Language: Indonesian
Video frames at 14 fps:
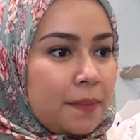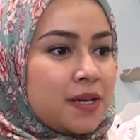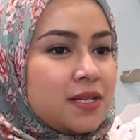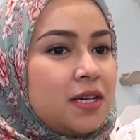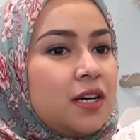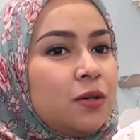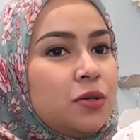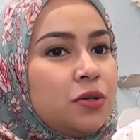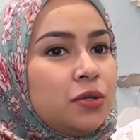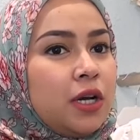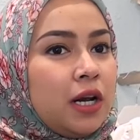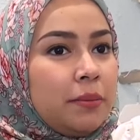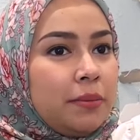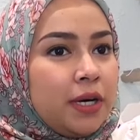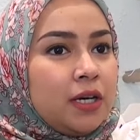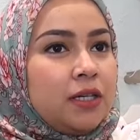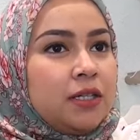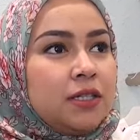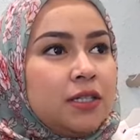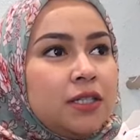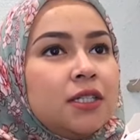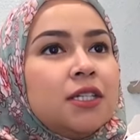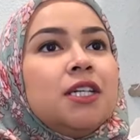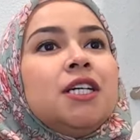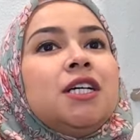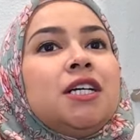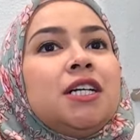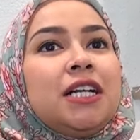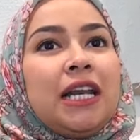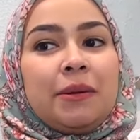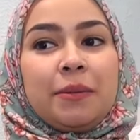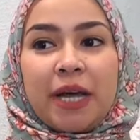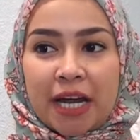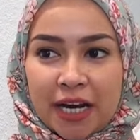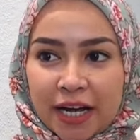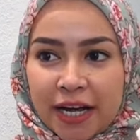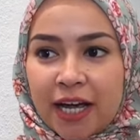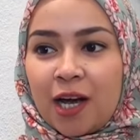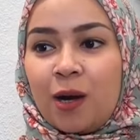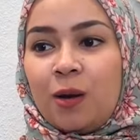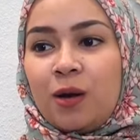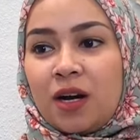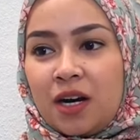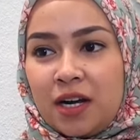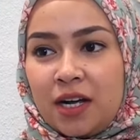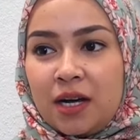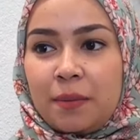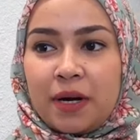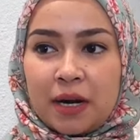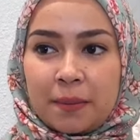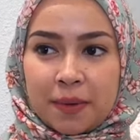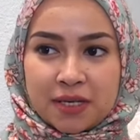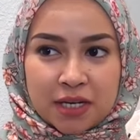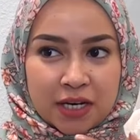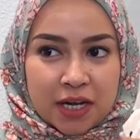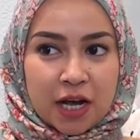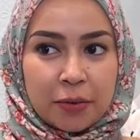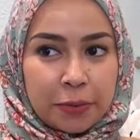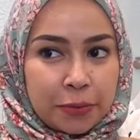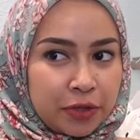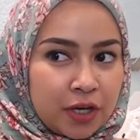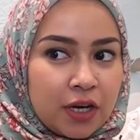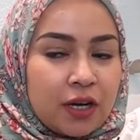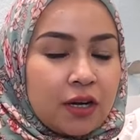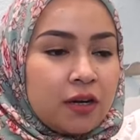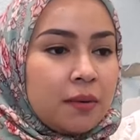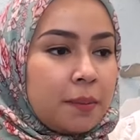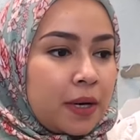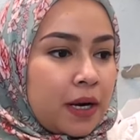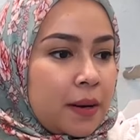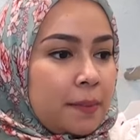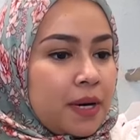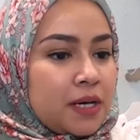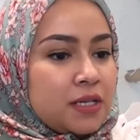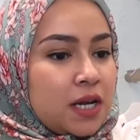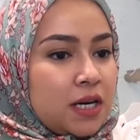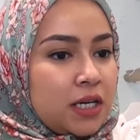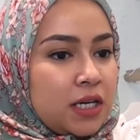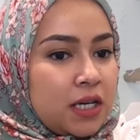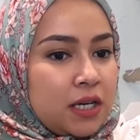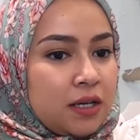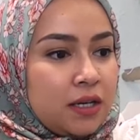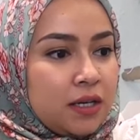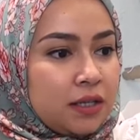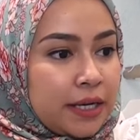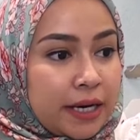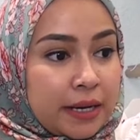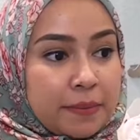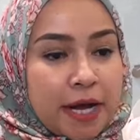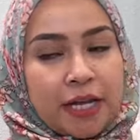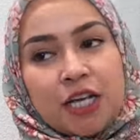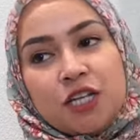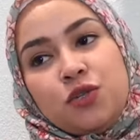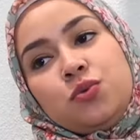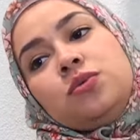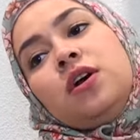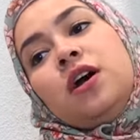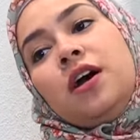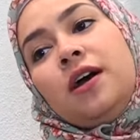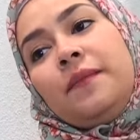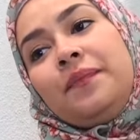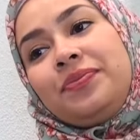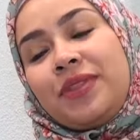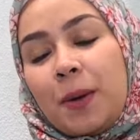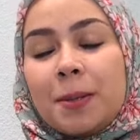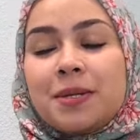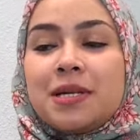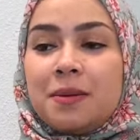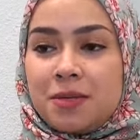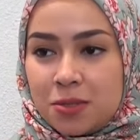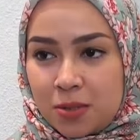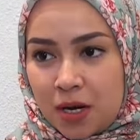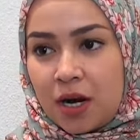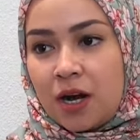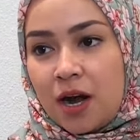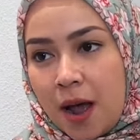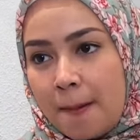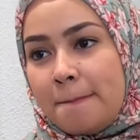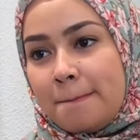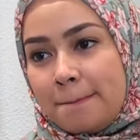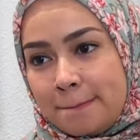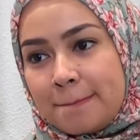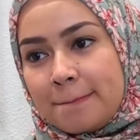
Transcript: pernapasan aku juga lebih lebih enak ya kalau renang pernapasan di akunya pernapasan di dede bayinya juga aku lebih suka renang